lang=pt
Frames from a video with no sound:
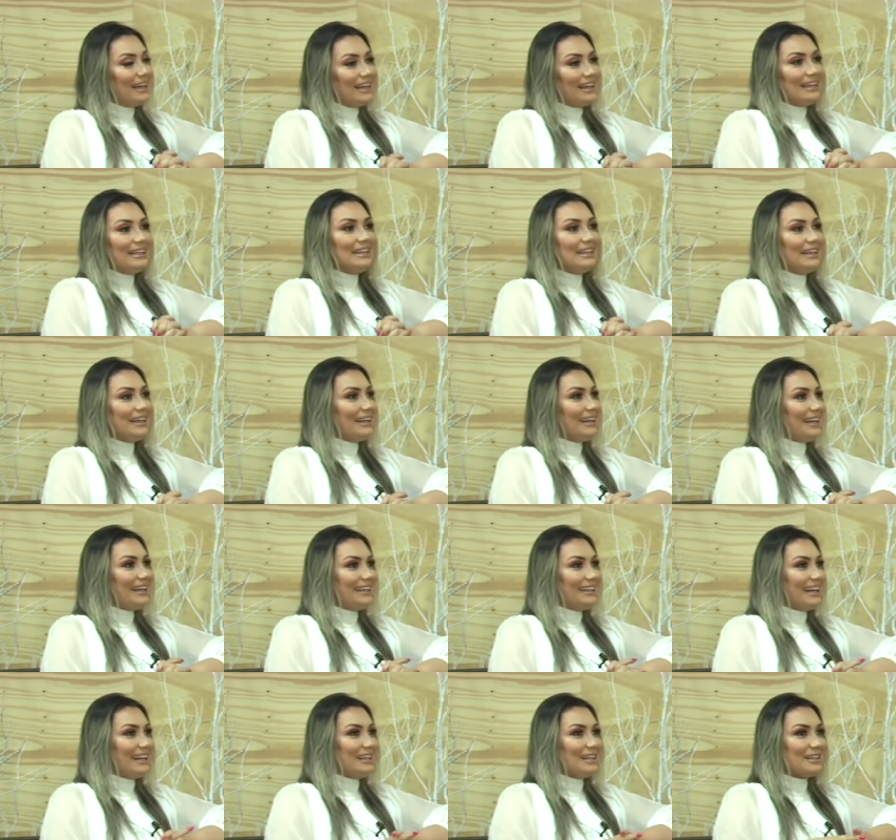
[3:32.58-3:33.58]
E,
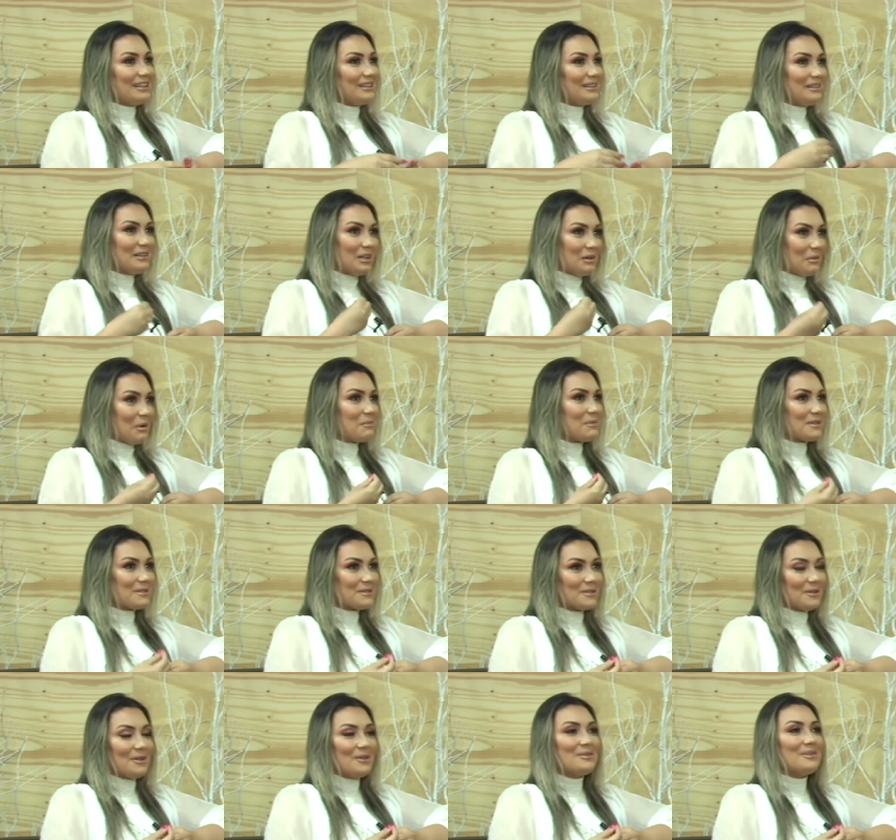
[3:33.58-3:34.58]
e ele, ele, é uma
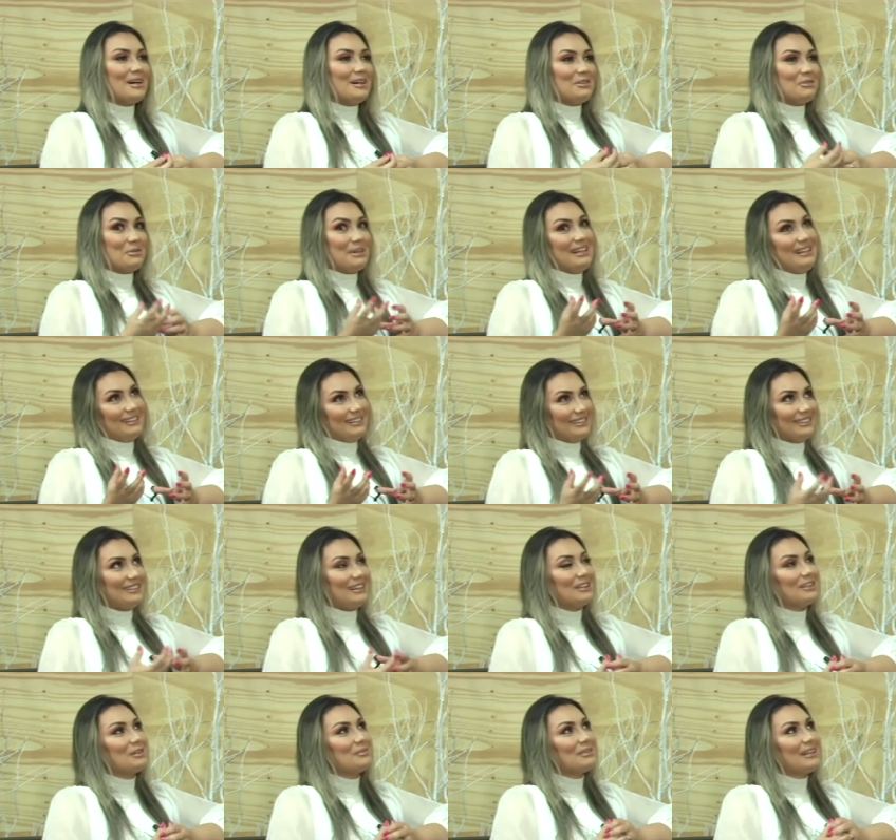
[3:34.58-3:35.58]
pessoa, o William, não tá
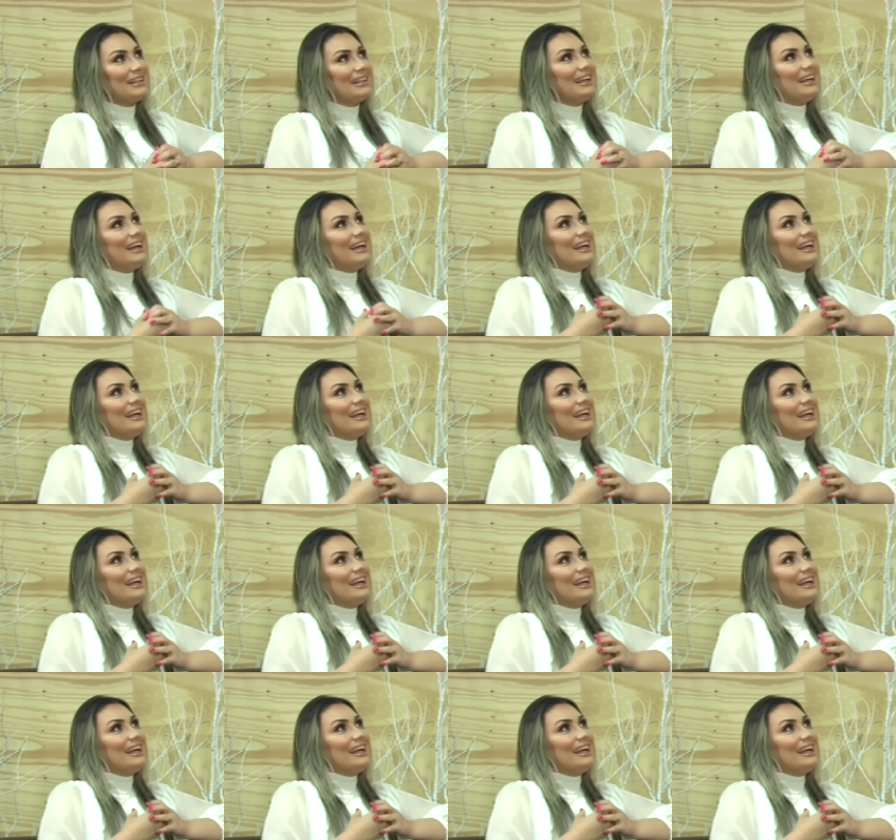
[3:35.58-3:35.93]
o nome dele.